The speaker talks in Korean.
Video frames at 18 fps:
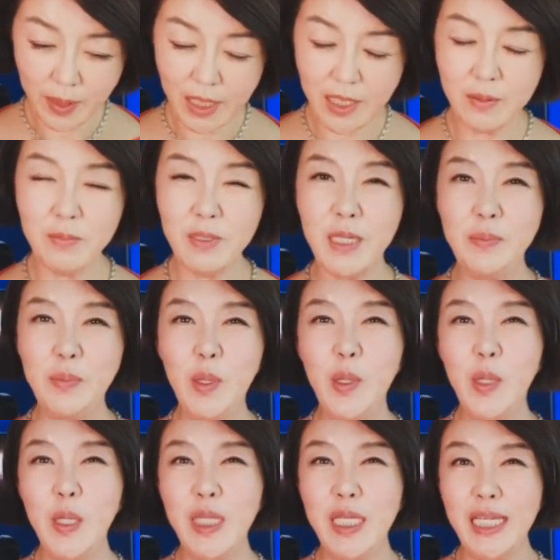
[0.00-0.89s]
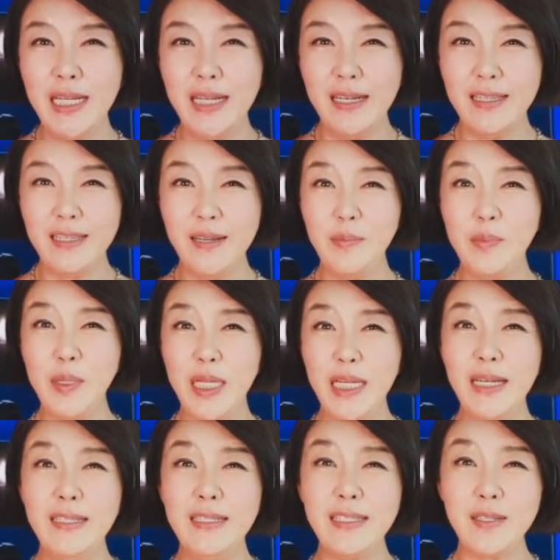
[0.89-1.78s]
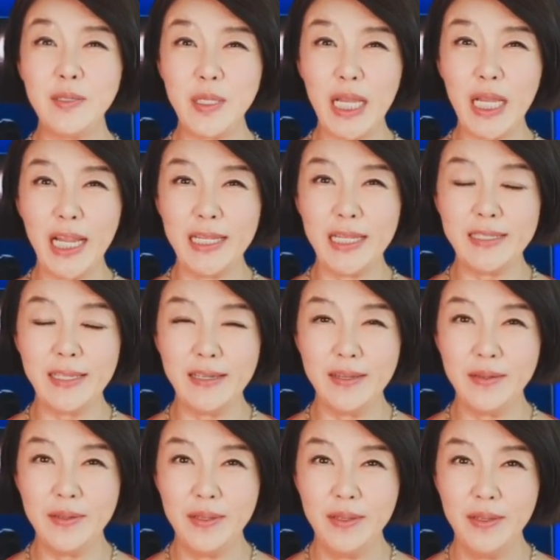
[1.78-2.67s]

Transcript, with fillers: 그러면서 표현을 트럼프는 이런 식으로 얘기했어요.